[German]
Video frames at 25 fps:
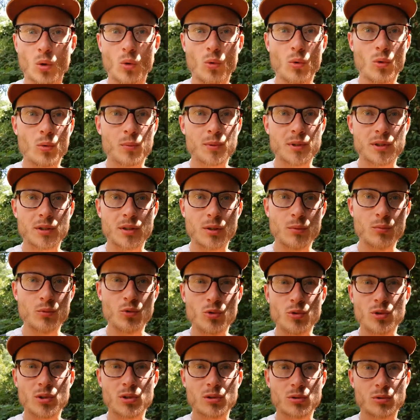Obst,
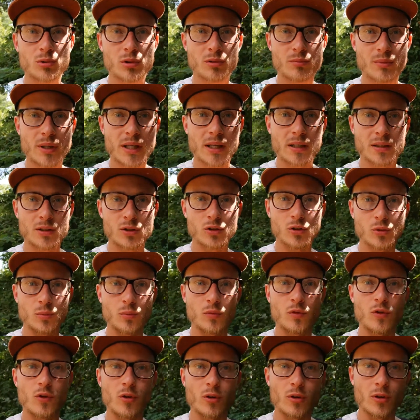Gemüse und Beeren zu
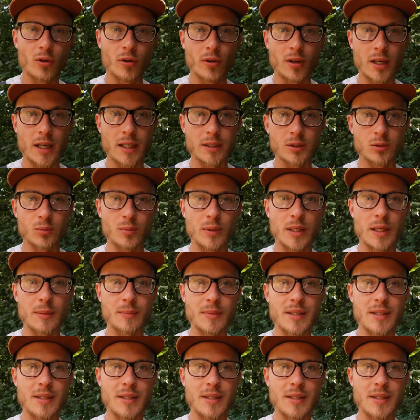pflücken. Also bleib